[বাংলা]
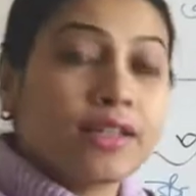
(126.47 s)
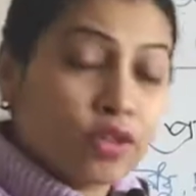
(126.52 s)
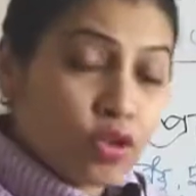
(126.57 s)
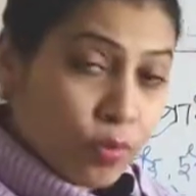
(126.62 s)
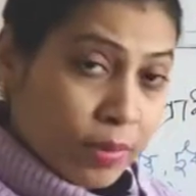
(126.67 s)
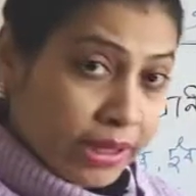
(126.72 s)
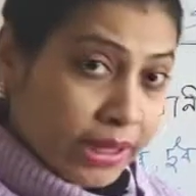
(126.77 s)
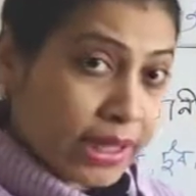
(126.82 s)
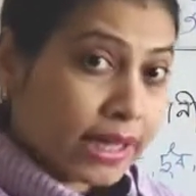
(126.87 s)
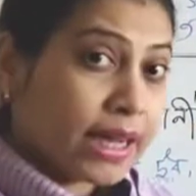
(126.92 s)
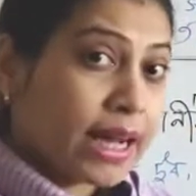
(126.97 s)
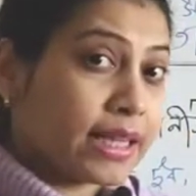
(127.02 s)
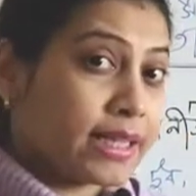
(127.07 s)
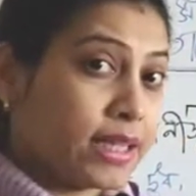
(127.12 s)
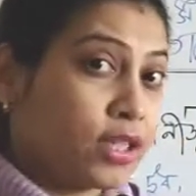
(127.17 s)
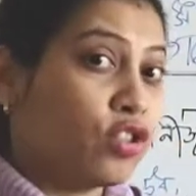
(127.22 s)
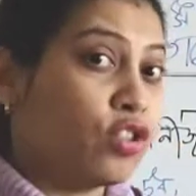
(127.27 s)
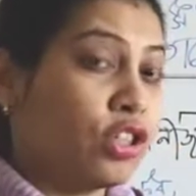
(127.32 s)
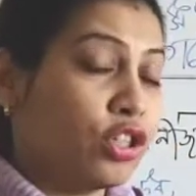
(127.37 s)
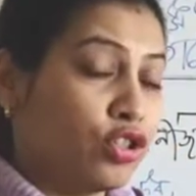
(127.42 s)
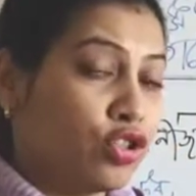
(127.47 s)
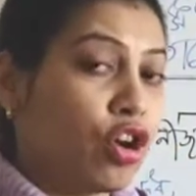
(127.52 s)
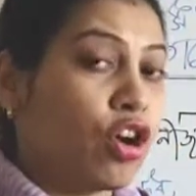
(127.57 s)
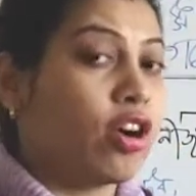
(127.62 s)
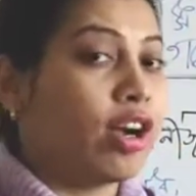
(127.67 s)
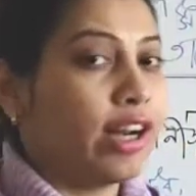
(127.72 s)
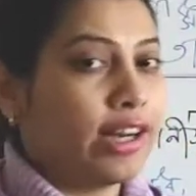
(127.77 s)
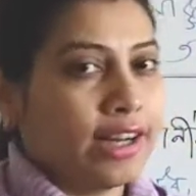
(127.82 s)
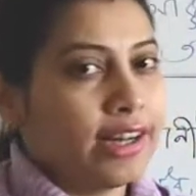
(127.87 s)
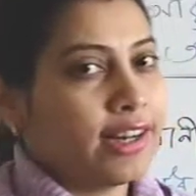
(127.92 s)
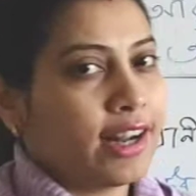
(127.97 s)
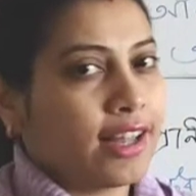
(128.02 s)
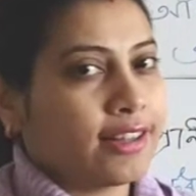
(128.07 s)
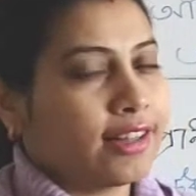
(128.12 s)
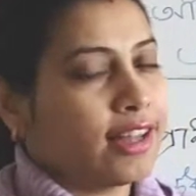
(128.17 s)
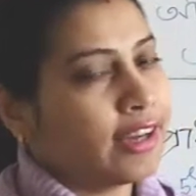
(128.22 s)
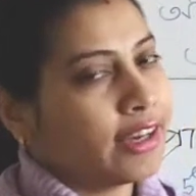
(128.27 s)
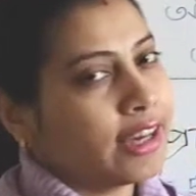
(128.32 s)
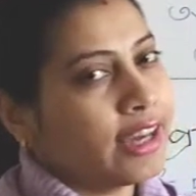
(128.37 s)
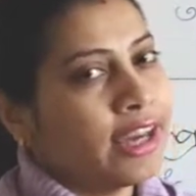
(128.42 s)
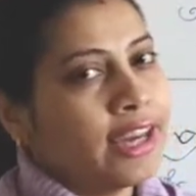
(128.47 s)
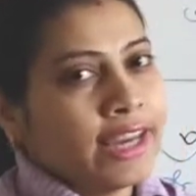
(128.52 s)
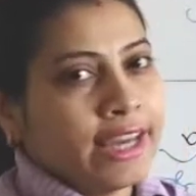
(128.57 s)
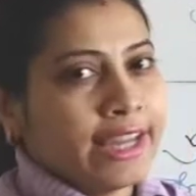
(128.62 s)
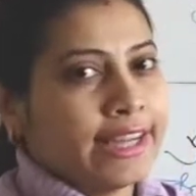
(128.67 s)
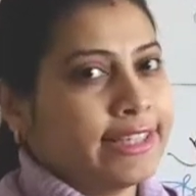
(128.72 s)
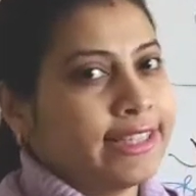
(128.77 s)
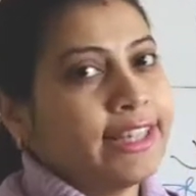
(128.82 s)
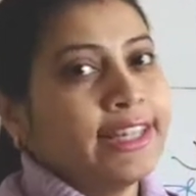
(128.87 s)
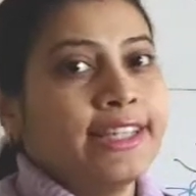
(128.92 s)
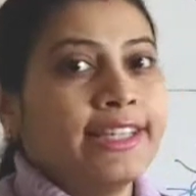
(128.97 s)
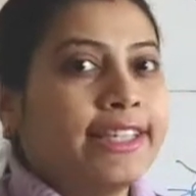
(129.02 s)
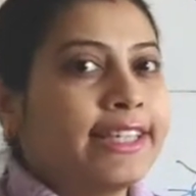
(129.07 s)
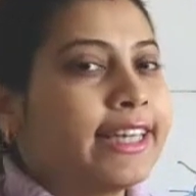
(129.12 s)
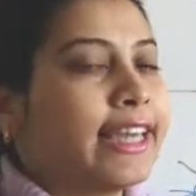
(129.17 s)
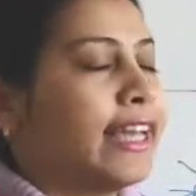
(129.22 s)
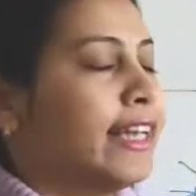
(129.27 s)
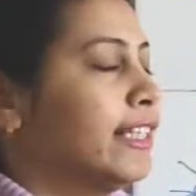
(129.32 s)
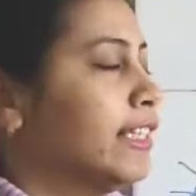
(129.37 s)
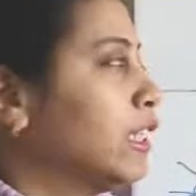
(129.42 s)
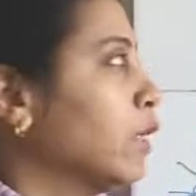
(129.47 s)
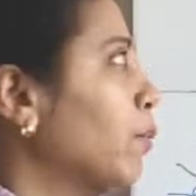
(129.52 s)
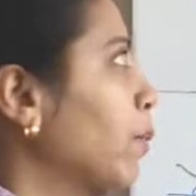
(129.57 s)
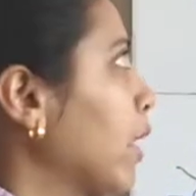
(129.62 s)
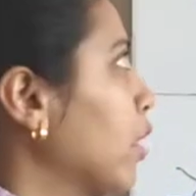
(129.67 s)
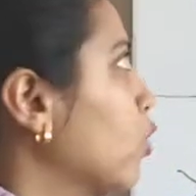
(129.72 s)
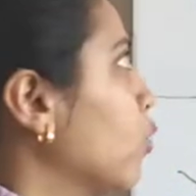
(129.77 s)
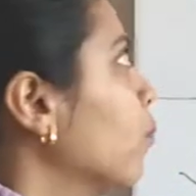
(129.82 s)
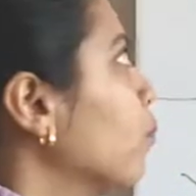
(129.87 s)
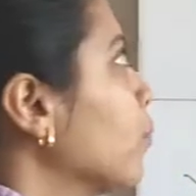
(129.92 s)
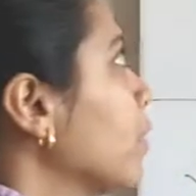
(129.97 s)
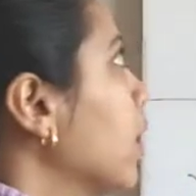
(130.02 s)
তোমাদের কাছে যদি সংজ্ঞাটা না থাকে এটা লিখে নিতে পারো